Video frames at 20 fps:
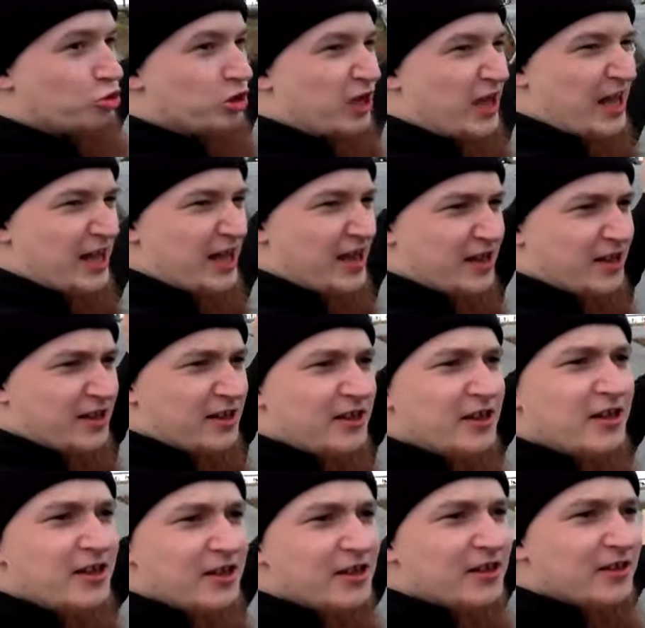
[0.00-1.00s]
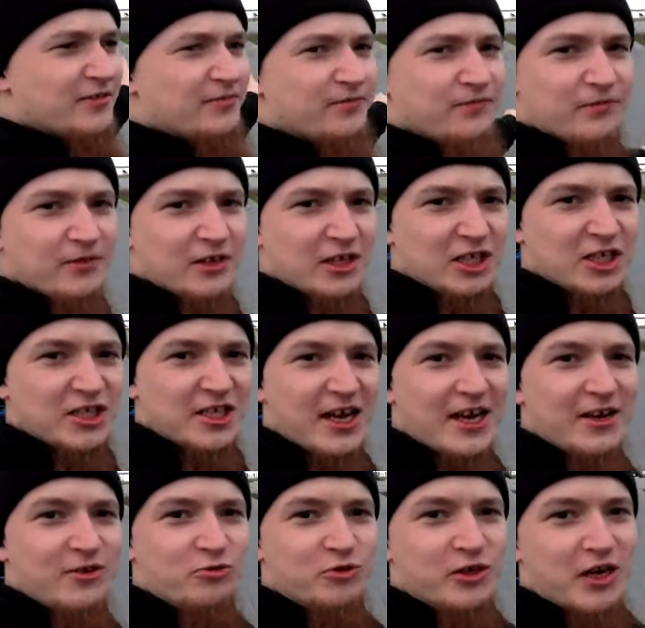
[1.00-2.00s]
äh,
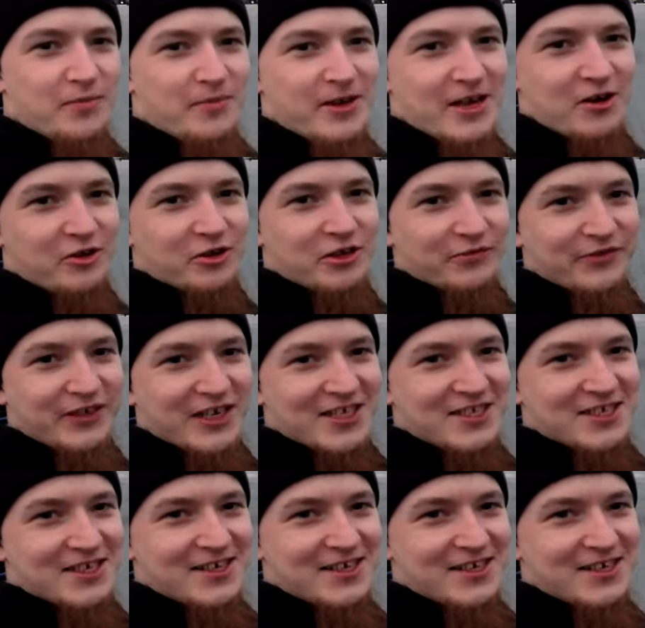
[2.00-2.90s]
Steinhuder Meer oder wie das